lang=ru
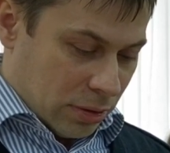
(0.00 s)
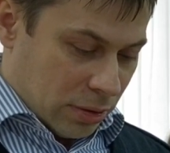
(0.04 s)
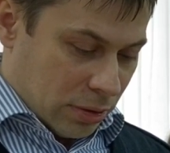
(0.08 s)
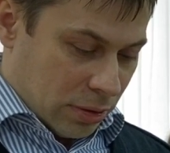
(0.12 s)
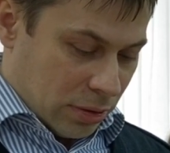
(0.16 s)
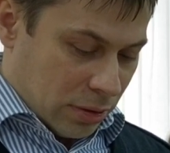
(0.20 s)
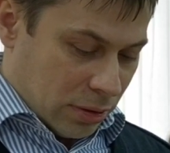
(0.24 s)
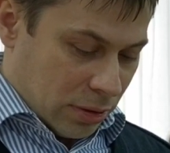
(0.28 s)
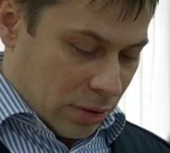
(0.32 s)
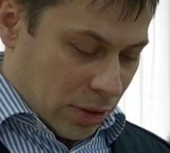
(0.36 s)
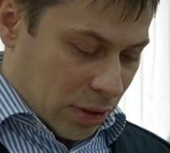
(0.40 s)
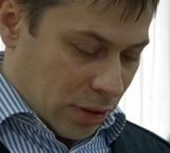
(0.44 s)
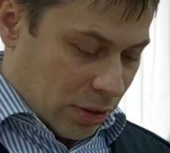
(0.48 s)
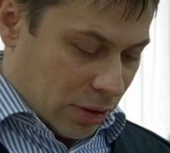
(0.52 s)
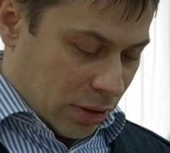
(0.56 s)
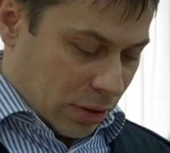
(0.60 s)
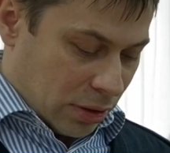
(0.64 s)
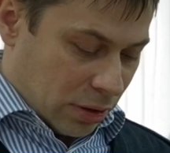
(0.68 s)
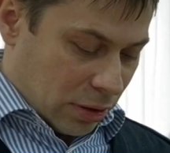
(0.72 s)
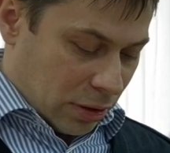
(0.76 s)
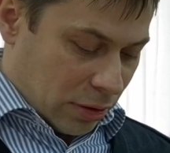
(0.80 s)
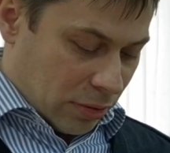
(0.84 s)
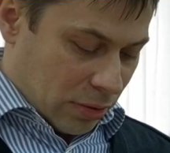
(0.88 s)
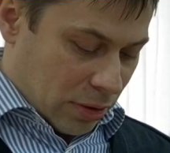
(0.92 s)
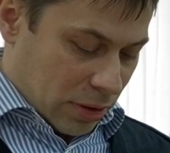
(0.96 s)
третья
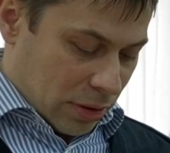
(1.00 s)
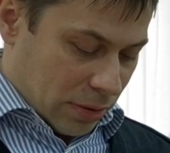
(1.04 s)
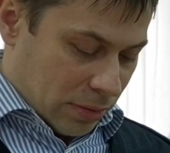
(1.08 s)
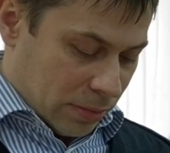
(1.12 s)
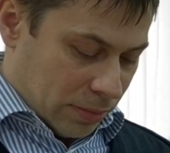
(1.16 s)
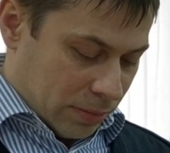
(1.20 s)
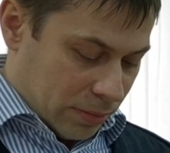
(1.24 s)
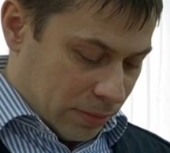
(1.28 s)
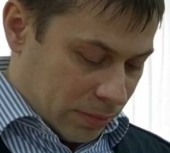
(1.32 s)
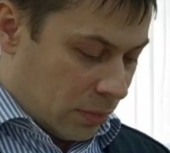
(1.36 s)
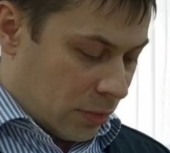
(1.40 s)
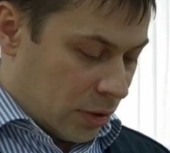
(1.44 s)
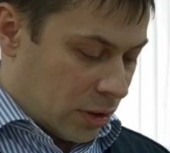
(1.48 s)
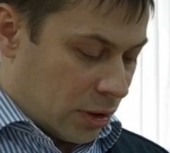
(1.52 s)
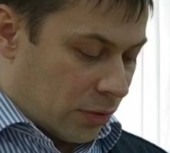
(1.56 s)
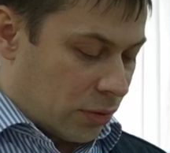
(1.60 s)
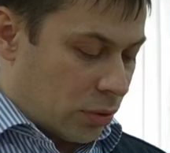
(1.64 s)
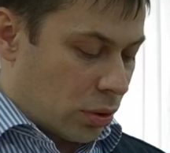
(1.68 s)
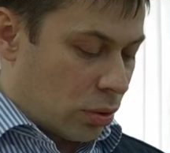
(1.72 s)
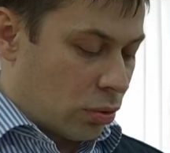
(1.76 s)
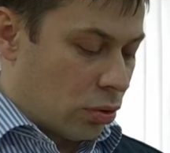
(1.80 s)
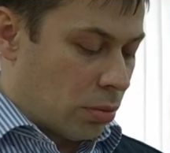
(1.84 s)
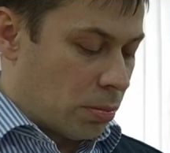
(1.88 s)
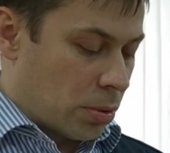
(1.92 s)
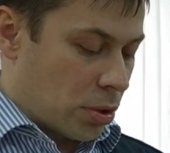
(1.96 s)
глава, со
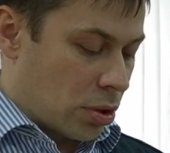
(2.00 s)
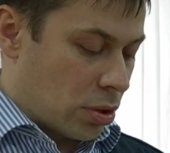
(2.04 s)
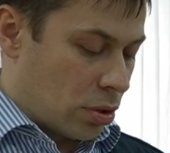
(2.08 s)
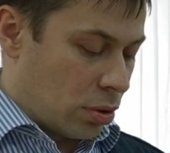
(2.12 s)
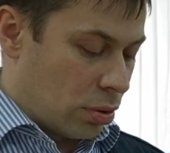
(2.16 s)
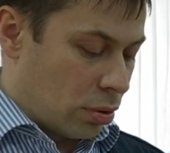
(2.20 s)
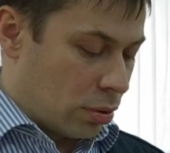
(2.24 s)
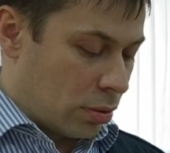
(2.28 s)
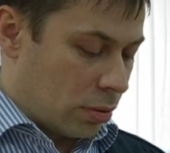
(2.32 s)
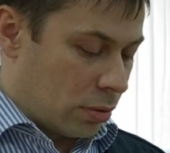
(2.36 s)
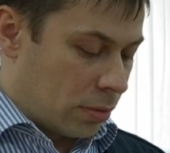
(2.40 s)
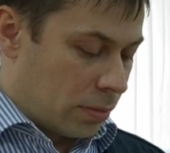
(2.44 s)
второго по шестой.